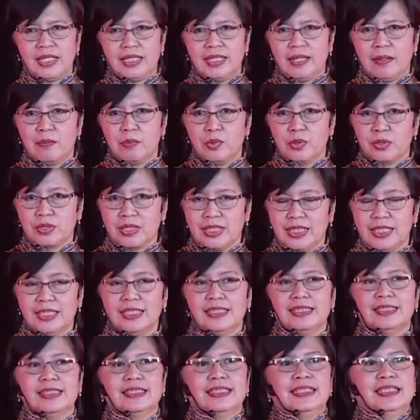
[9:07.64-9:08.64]
nyamuknya,
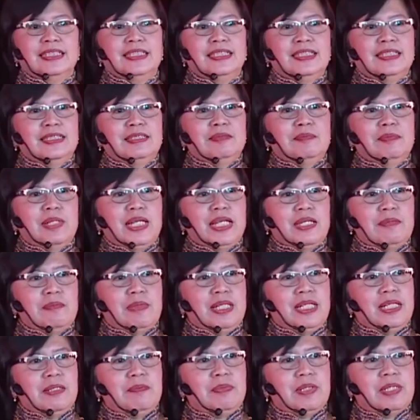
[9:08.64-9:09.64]

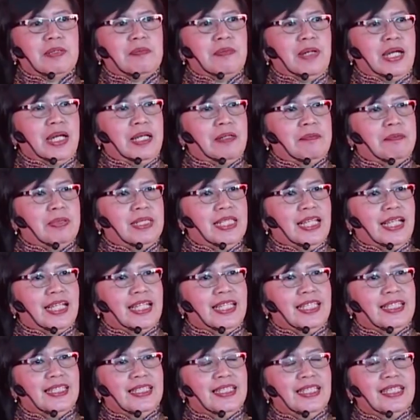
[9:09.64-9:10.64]
bagaimana perkembangan
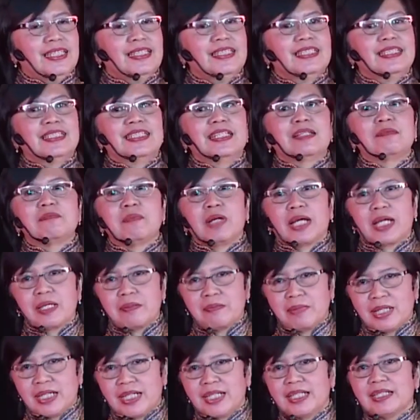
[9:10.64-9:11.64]
penyakitnya, dan
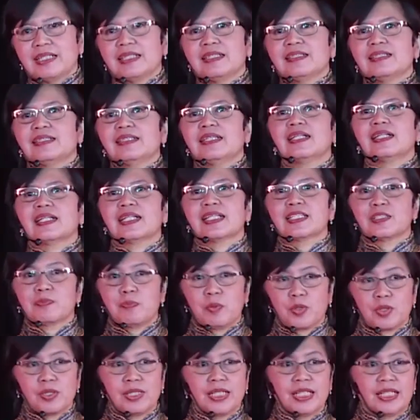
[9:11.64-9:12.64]
bagaimana eh,
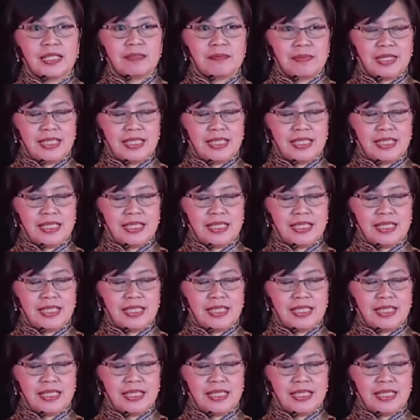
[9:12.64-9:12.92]
respon dari